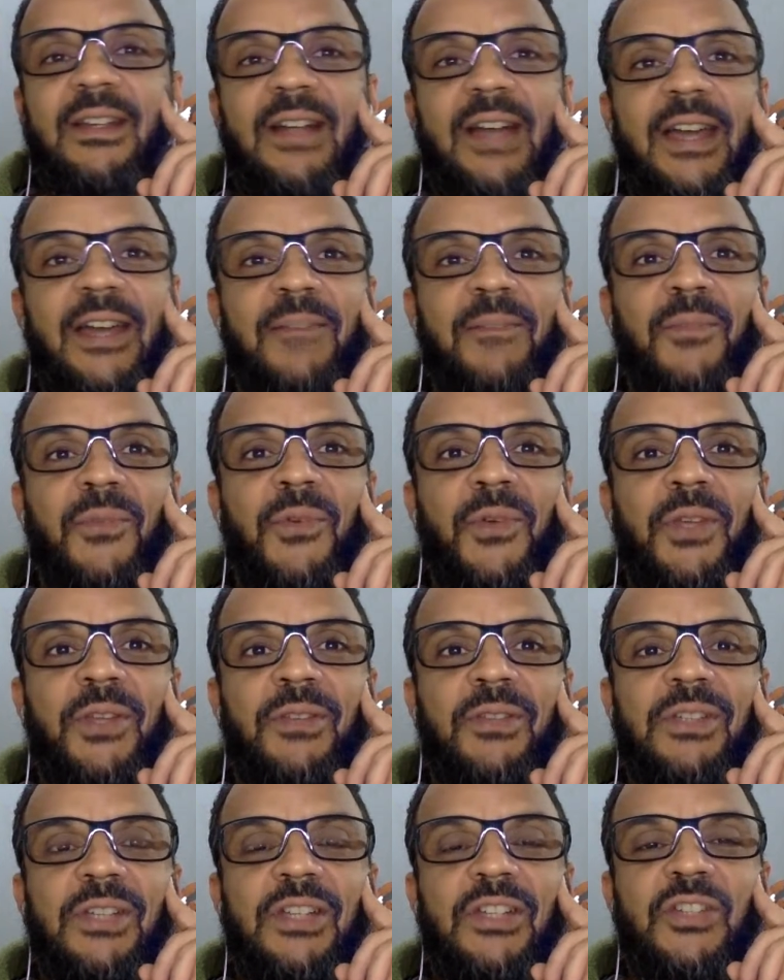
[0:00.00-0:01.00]
Cara,
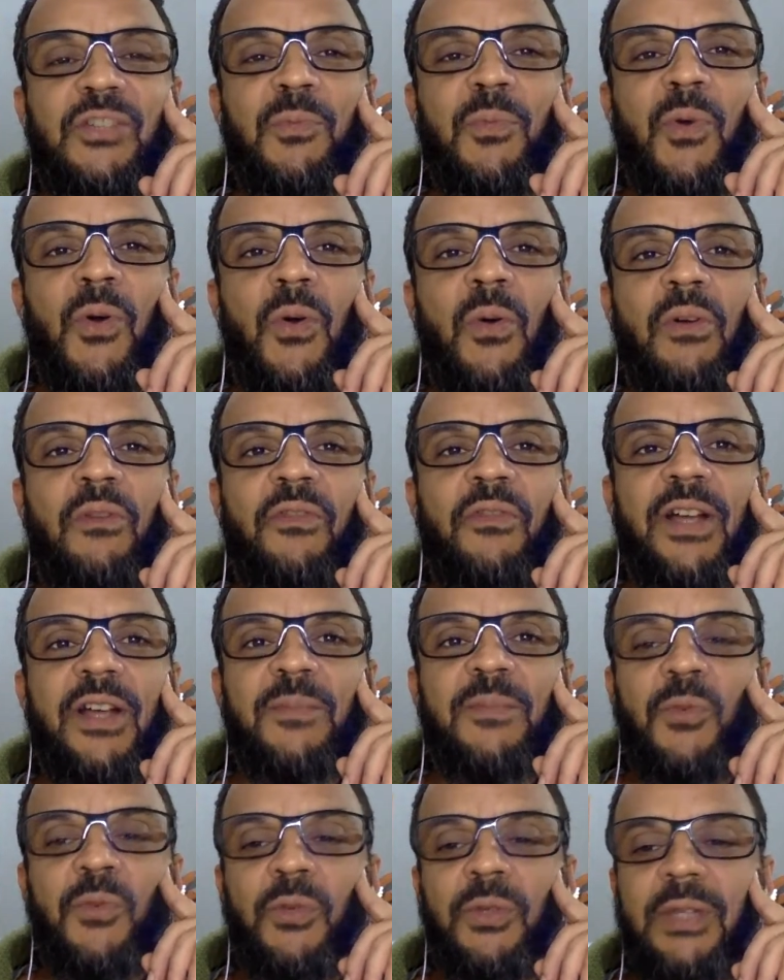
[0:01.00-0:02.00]
muito gente boa,
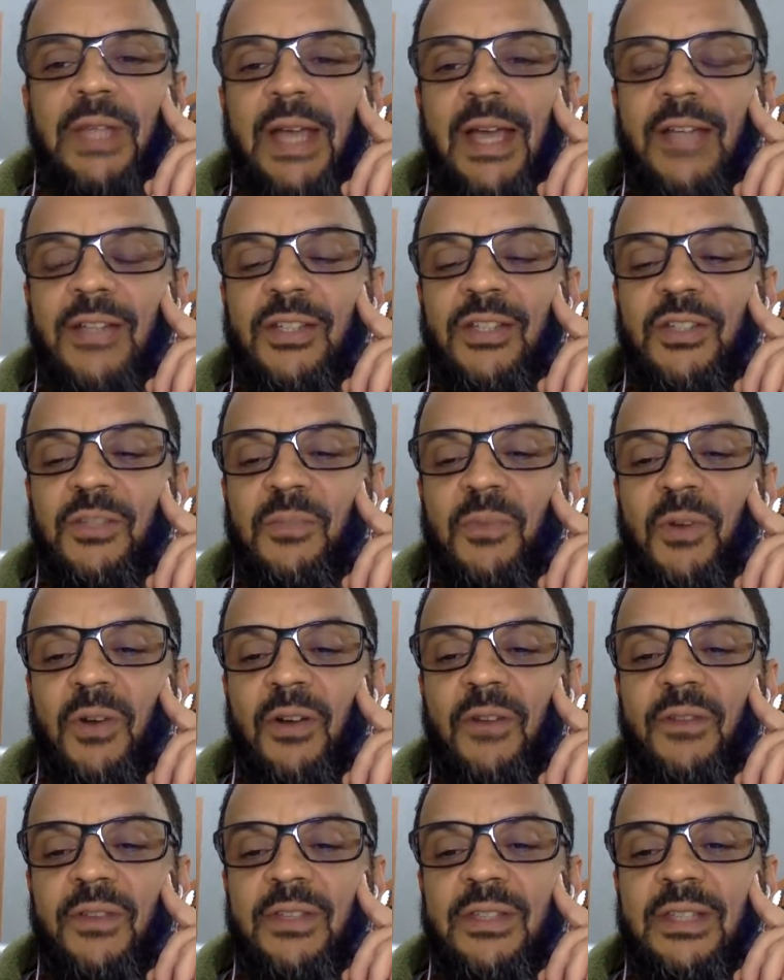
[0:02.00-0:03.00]
faz montagem de
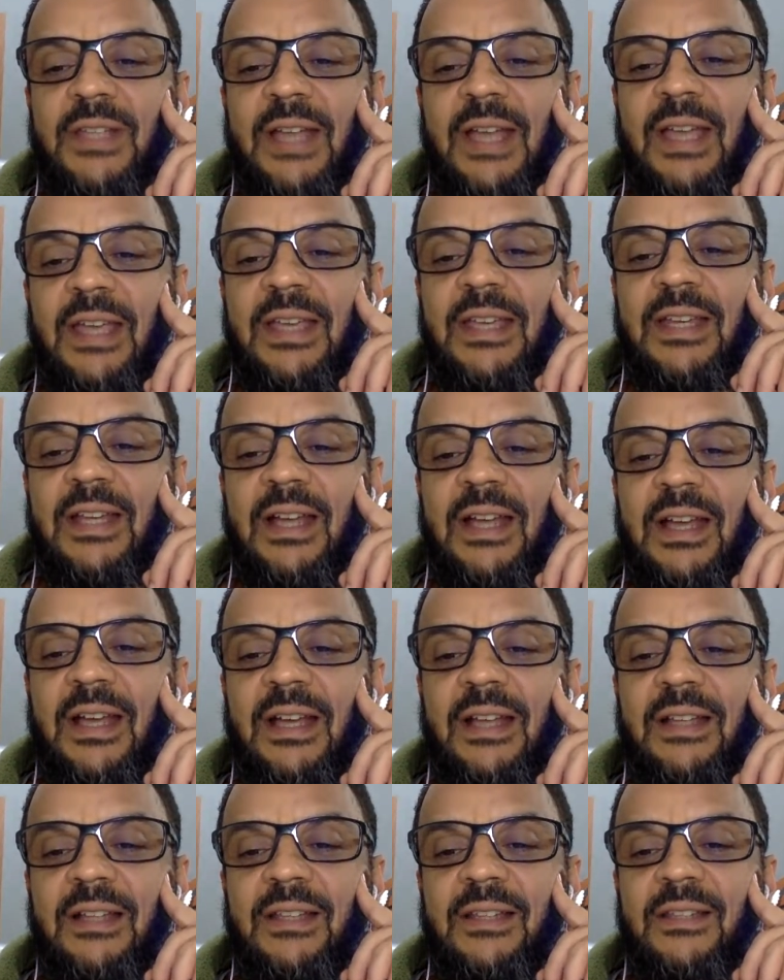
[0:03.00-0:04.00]
móveis aí
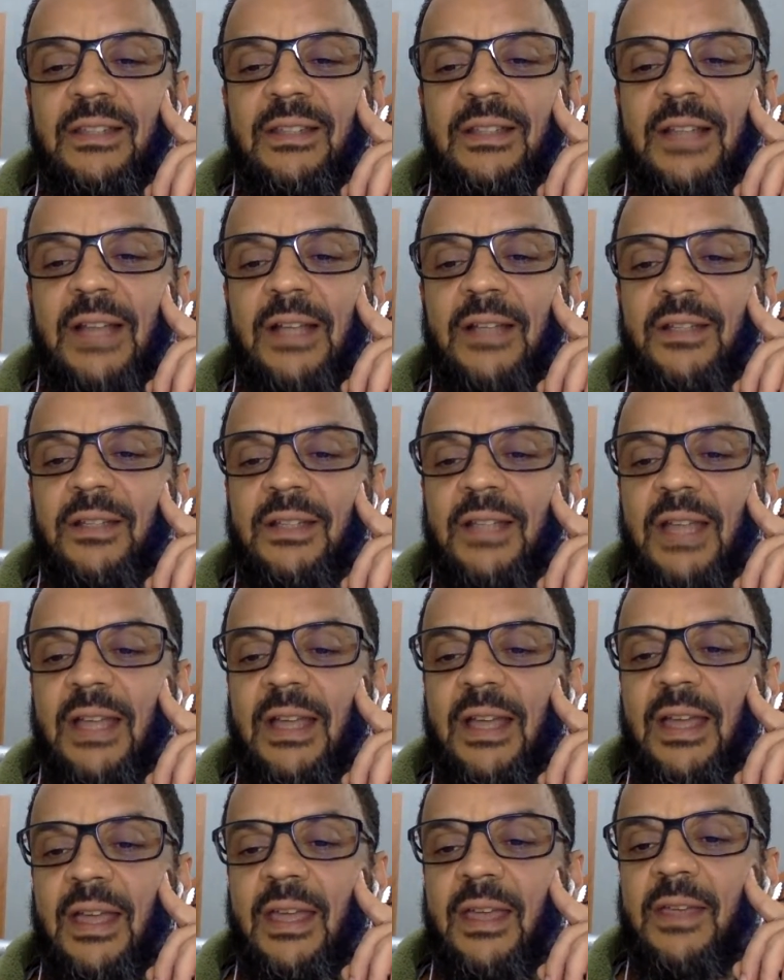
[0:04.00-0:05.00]
na cidade de
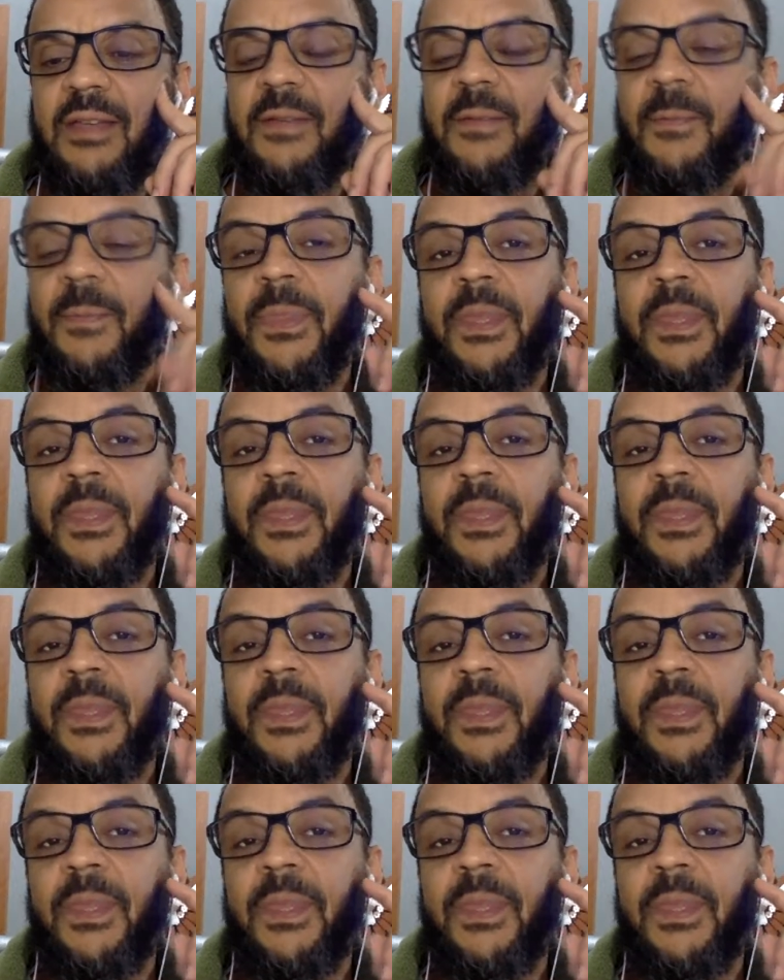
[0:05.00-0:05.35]
Itanhaém.